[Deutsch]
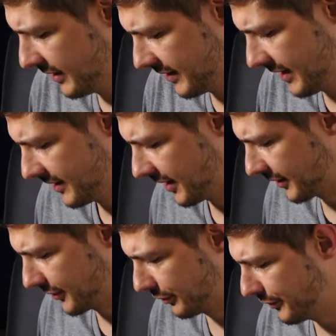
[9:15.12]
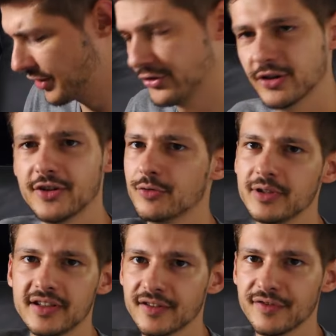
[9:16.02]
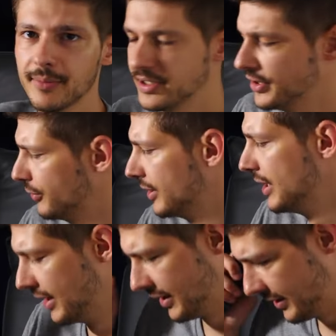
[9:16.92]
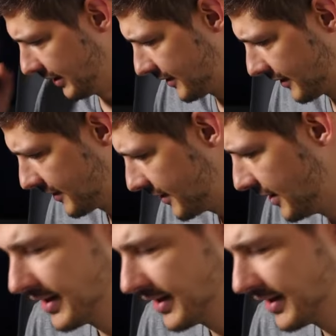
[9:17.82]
ist es echt katastrophal. Und noch dazu mit dieser Fernbedienung ist das